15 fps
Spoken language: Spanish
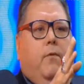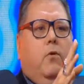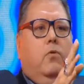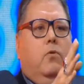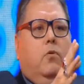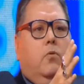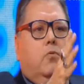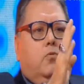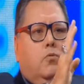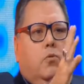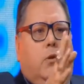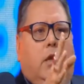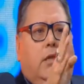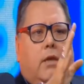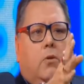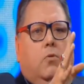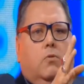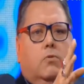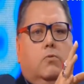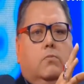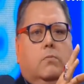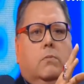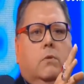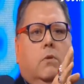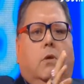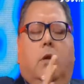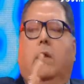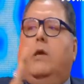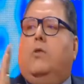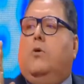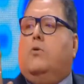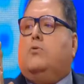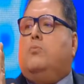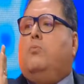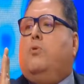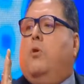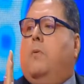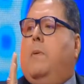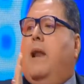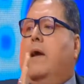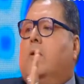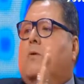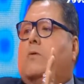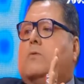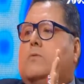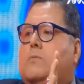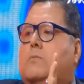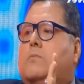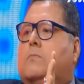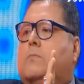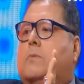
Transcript: el fondo, un túnel de luz y dos muros blancos.